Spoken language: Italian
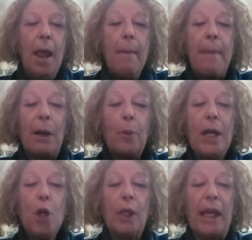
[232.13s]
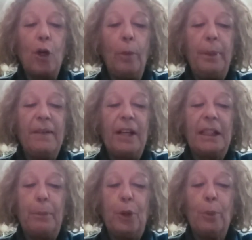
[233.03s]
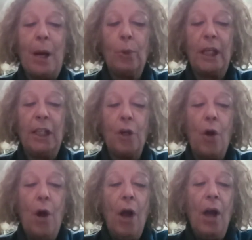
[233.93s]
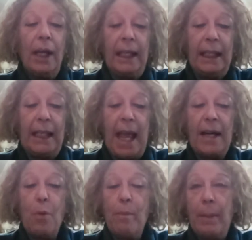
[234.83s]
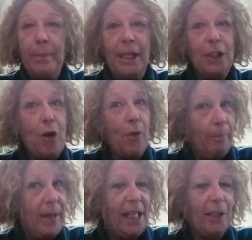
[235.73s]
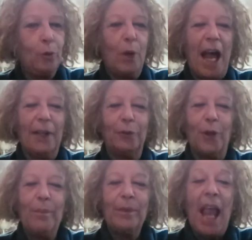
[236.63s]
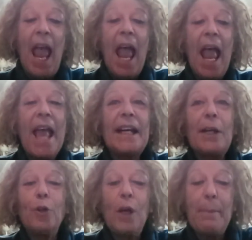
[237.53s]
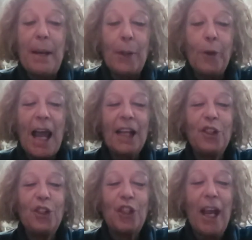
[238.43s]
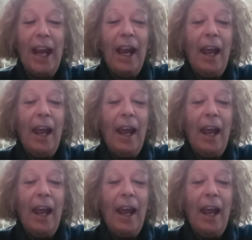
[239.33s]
Ma quello che colpiva di più Maurino, che era un bambino ben educato, erano le parolacce